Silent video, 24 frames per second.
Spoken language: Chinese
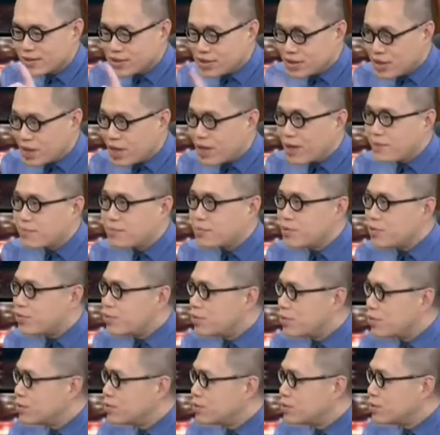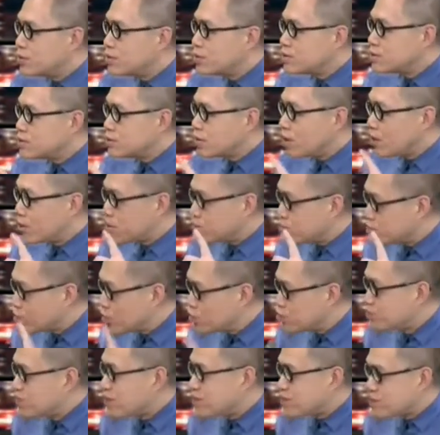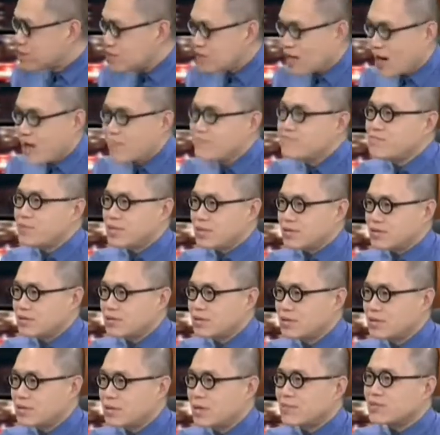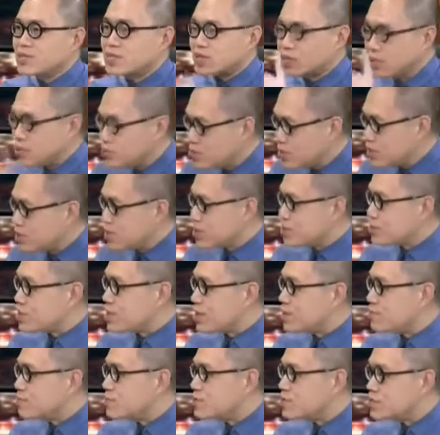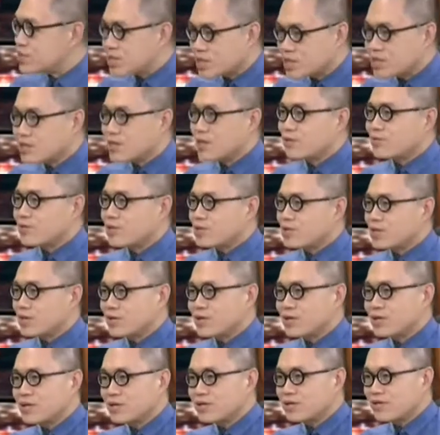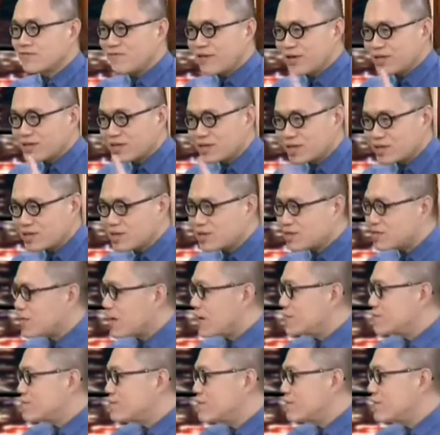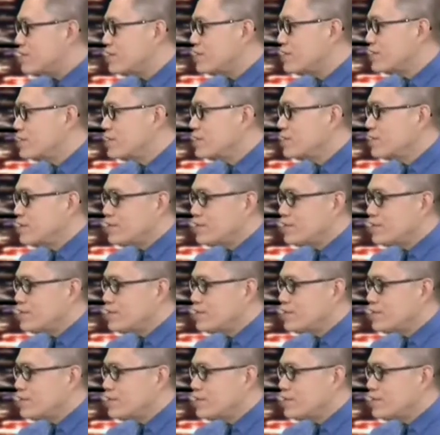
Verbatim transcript: 节目，然后周边的产品，他们值多少钱，行销多少？你发现它是个产业，